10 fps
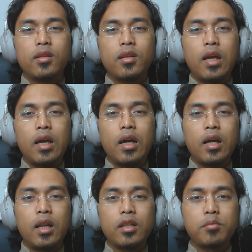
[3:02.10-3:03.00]
nah
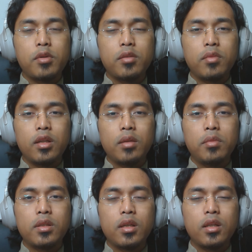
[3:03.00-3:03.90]
hal-hal semacam ini
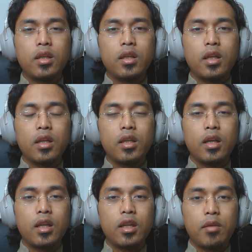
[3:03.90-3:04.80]
bisa dihindari
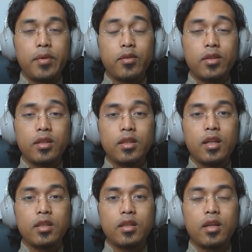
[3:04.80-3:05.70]
dengan yang barusan saya
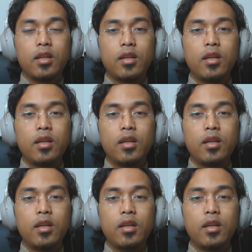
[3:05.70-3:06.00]
jelaskan